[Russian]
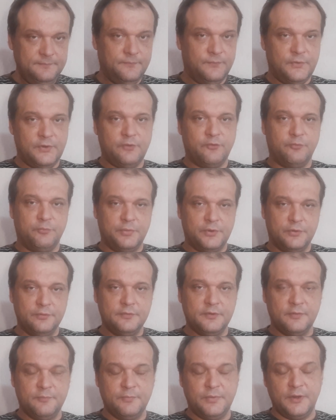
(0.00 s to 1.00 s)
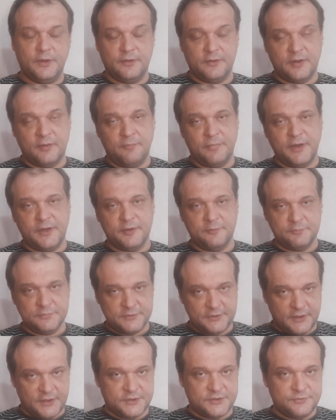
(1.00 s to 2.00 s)
его берут комбайном,
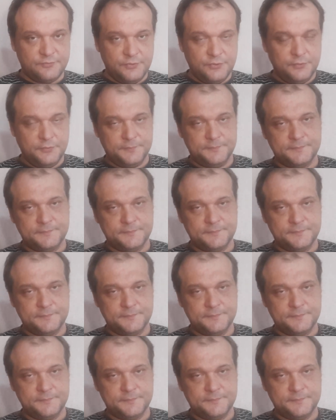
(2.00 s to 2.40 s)
скашивают